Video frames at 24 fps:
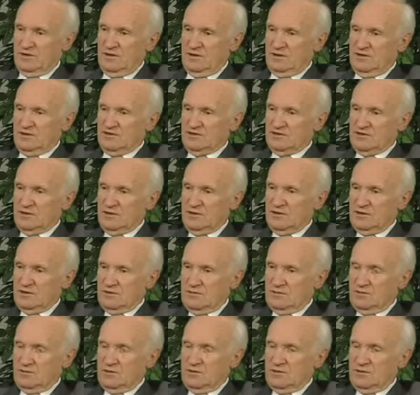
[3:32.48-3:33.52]
не знаю
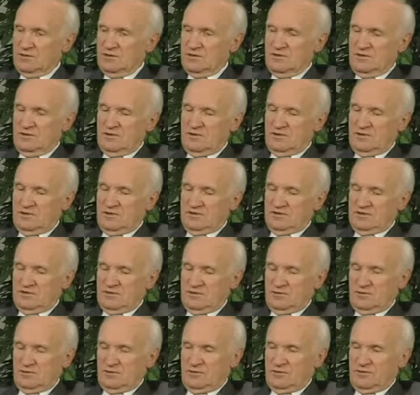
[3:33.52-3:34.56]
кого, от
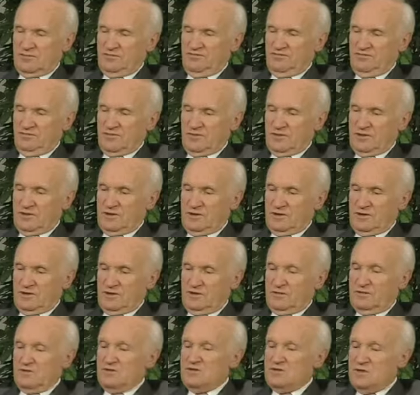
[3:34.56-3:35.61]
кого. Да.
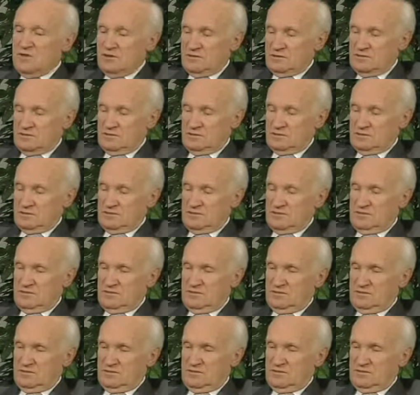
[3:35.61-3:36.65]
Нет,
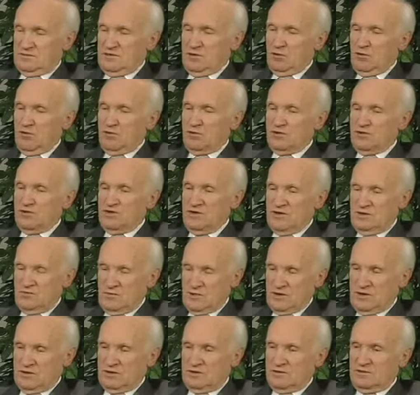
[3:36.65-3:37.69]
наука не
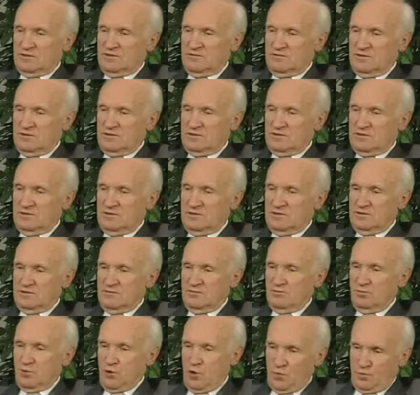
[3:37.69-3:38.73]
имеет ответа.
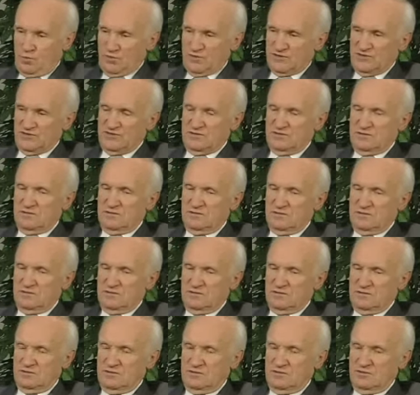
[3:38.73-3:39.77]
Пропасть
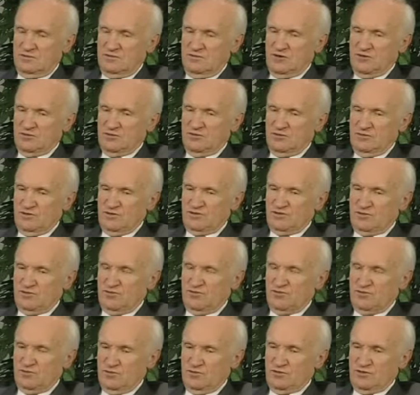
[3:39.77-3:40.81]
между высшими
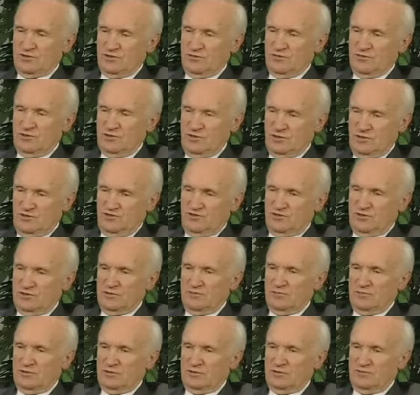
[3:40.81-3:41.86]
животными и
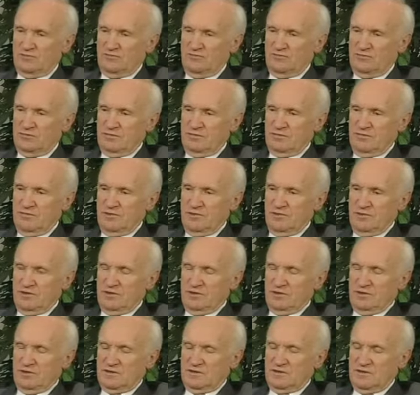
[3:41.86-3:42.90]
человеком.
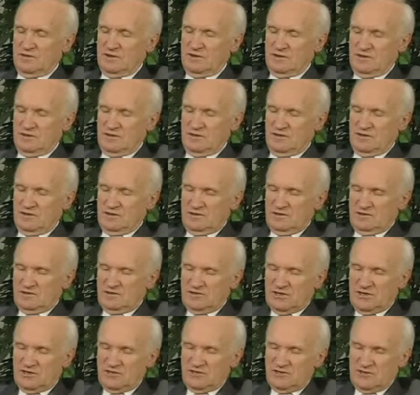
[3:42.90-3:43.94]
Когда
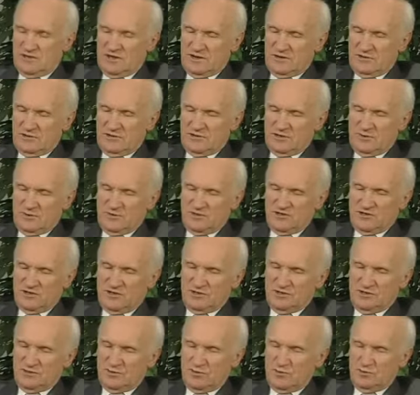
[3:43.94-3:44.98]
Чарльз Дарвин написал
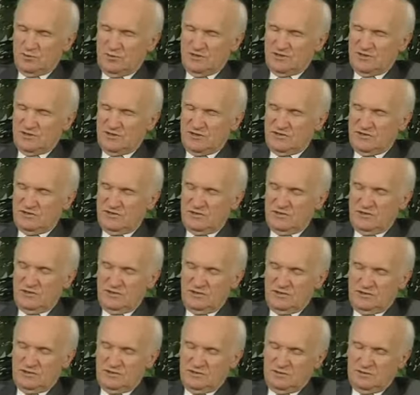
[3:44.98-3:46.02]
свое происхождение
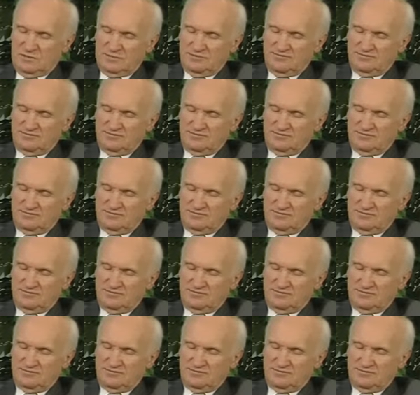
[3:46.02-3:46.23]
видов,